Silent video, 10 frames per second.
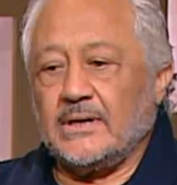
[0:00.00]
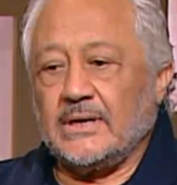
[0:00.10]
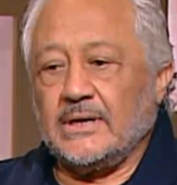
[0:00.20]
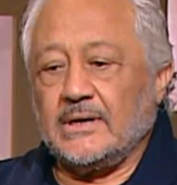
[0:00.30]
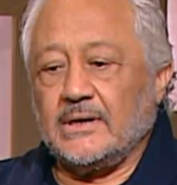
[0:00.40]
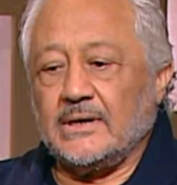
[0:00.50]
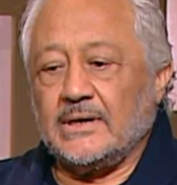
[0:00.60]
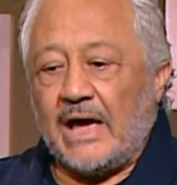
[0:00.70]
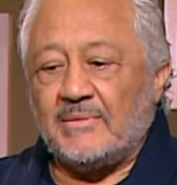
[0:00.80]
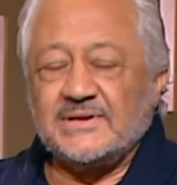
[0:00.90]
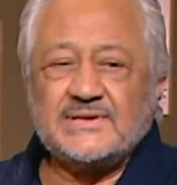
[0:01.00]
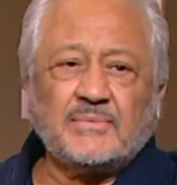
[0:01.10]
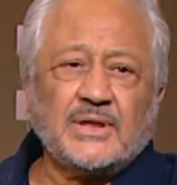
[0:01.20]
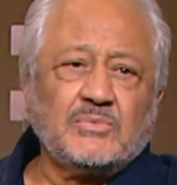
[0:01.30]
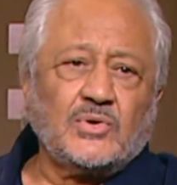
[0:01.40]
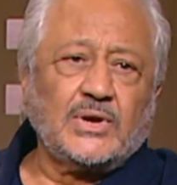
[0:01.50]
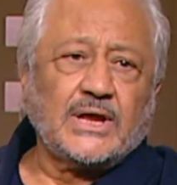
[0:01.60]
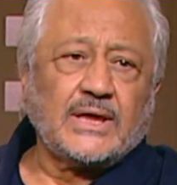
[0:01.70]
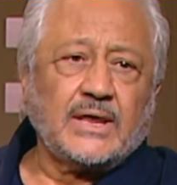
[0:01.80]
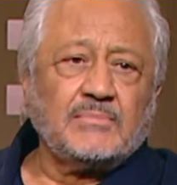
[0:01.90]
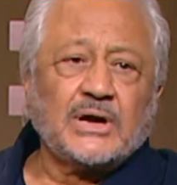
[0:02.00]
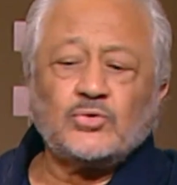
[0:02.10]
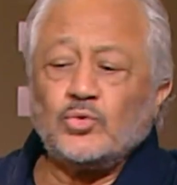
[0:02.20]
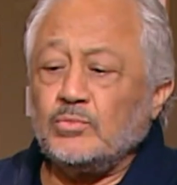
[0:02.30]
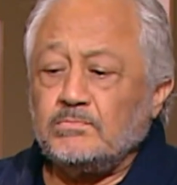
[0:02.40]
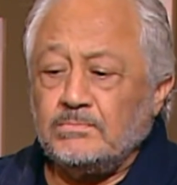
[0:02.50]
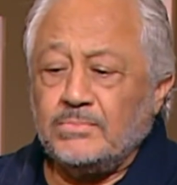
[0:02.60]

العمل زي ما انا بقول لك كان مكتوب